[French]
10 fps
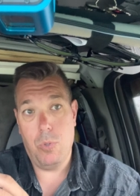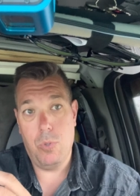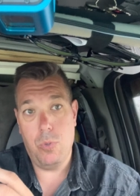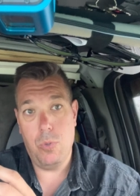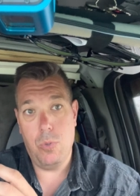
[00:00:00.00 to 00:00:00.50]

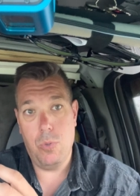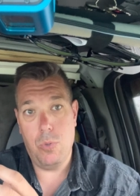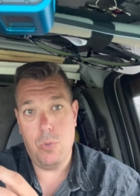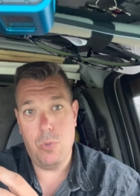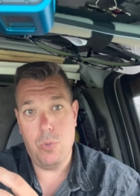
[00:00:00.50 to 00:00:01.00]
du,
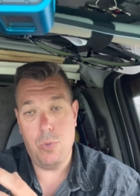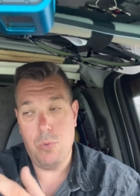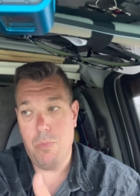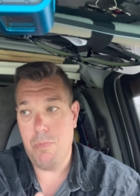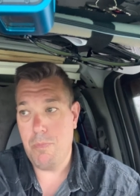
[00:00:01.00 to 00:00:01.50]

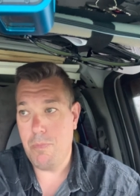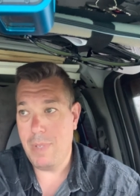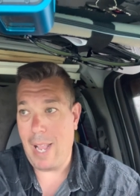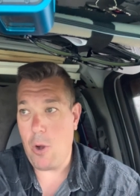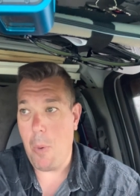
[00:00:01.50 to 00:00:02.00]

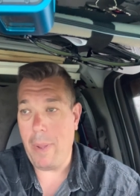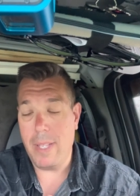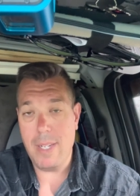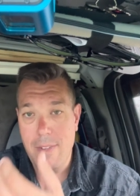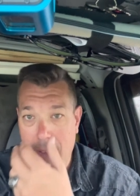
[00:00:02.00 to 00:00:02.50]
la
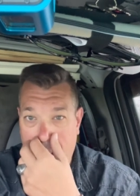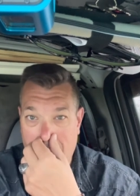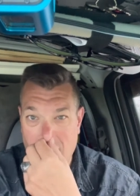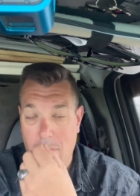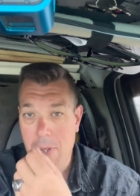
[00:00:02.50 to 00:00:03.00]
compagnie de
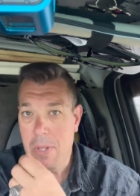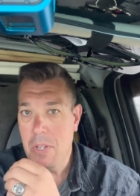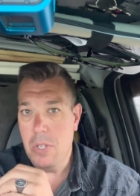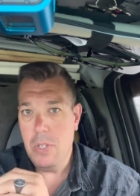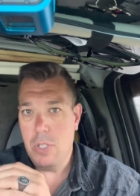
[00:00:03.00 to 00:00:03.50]
livraison,
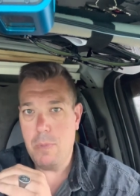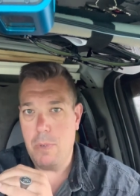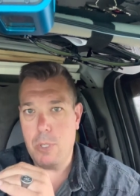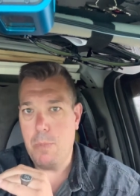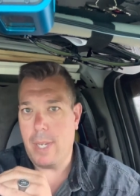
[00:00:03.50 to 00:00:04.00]

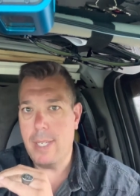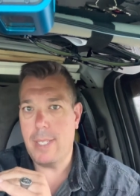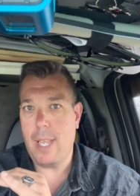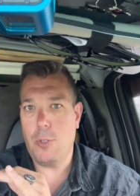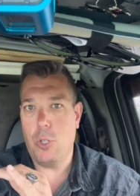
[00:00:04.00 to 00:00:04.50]
c'est pas qu'ils
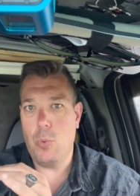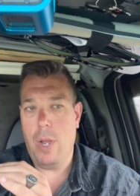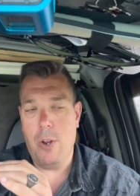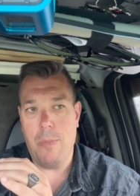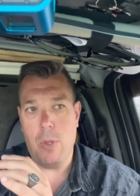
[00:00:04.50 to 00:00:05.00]
sacent de toi,
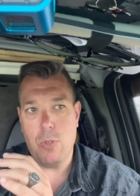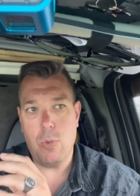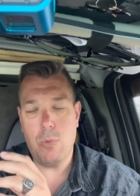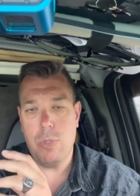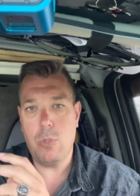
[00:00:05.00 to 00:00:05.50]
là, mais eux
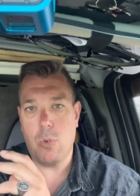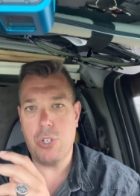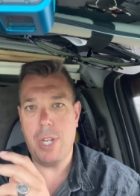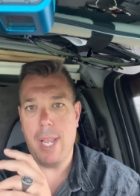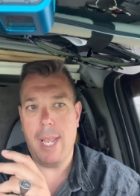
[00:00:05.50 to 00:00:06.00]
aussi sont
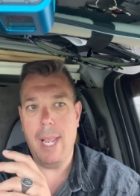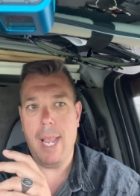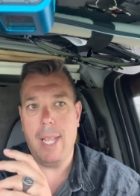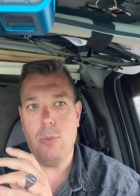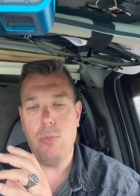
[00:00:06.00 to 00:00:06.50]
gérés
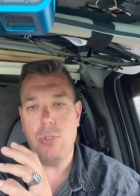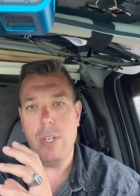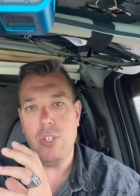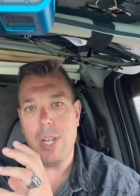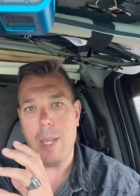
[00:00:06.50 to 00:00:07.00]
et tout ça
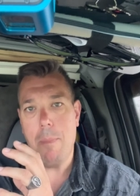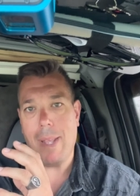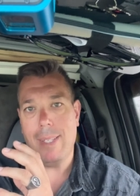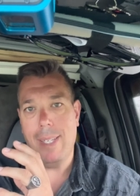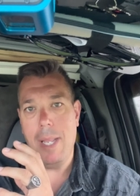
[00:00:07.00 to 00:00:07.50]
est géré par
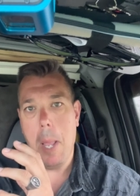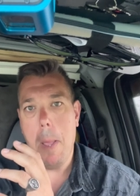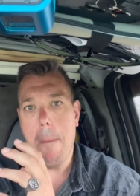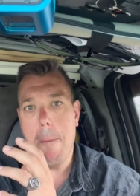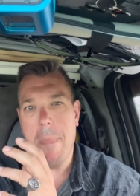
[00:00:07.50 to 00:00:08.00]
des
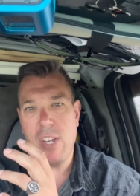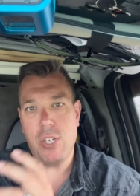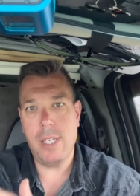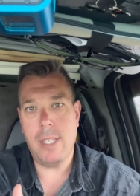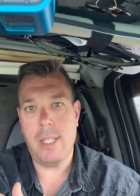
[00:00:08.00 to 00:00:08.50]

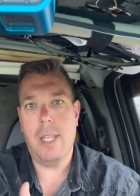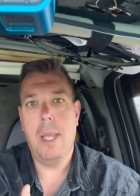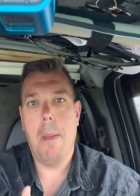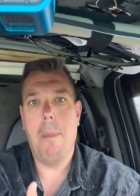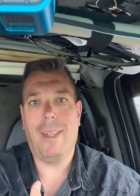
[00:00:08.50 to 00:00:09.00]
machines,
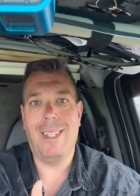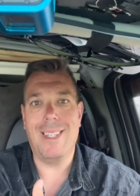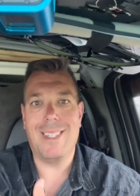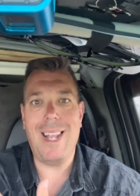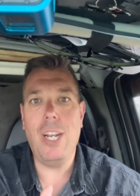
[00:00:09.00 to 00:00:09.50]
par
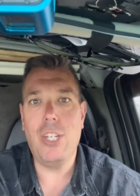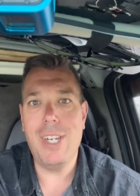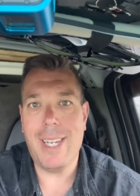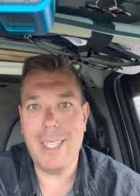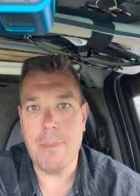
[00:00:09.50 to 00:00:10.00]
des
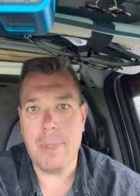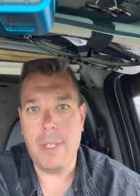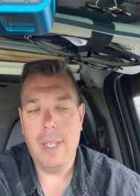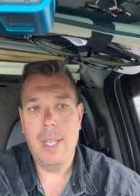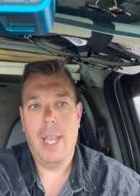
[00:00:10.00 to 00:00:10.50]
algorithmes.
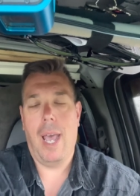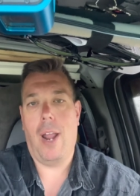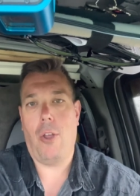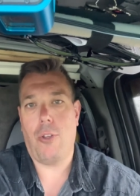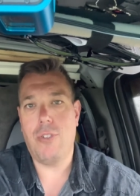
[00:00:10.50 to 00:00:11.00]

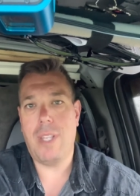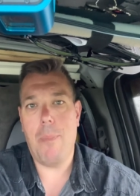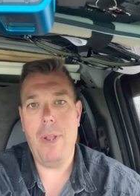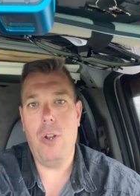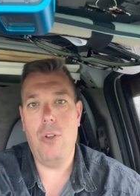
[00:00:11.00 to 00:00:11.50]
Alors que tu
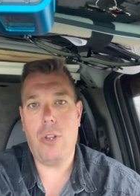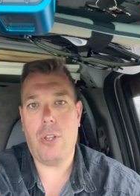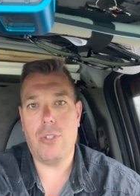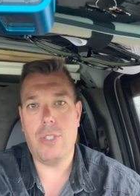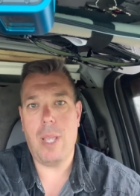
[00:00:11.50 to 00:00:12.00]
t'appelles Luc,
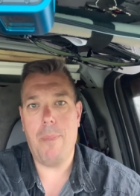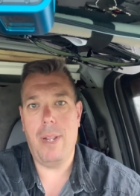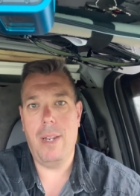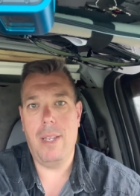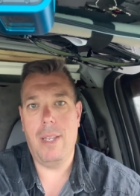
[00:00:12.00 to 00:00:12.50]
que tu
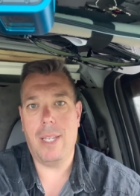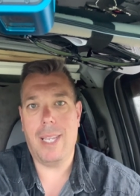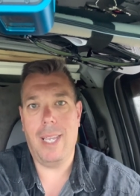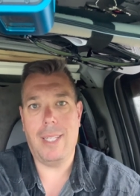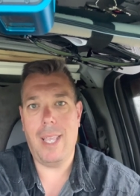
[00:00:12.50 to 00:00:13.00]
t'appelles euh,
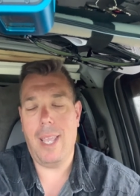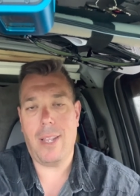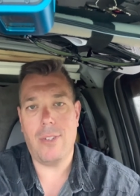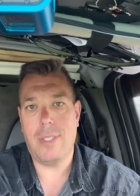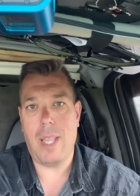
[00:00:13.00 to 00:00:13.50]
Gaëtan
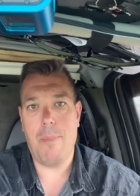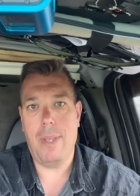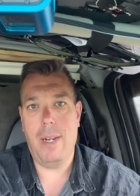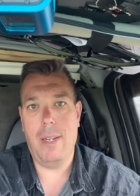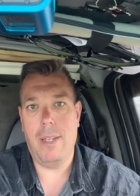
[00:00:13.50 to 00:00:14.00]
que tu
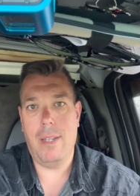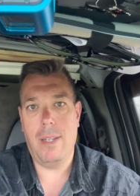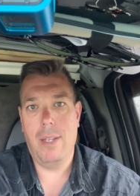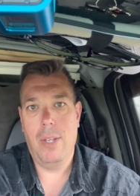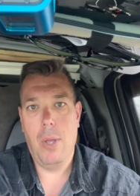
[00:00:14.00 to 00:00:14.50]
t'appelles euh,
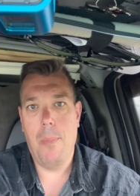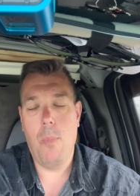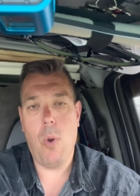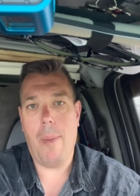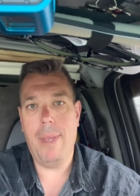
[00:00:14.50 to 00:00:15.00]

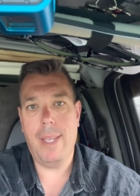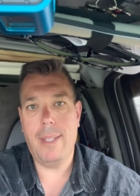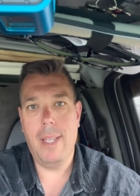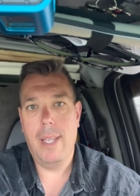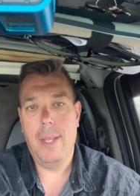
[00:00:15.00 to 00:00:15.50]
Mohamed,